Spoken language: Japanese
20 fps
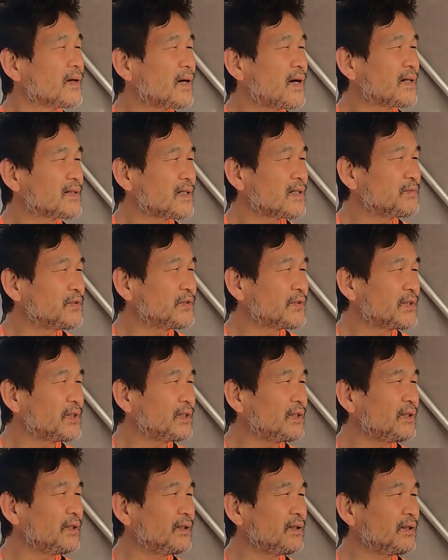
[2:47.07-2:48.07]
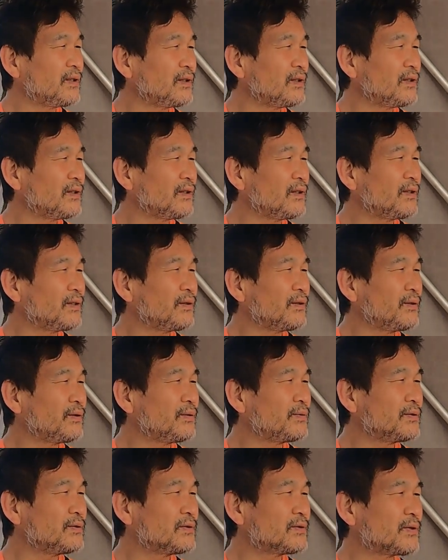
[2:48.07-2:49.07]
風向き
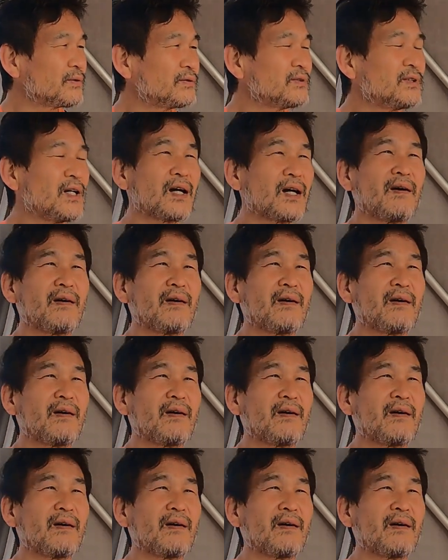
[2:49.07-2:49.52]
風速が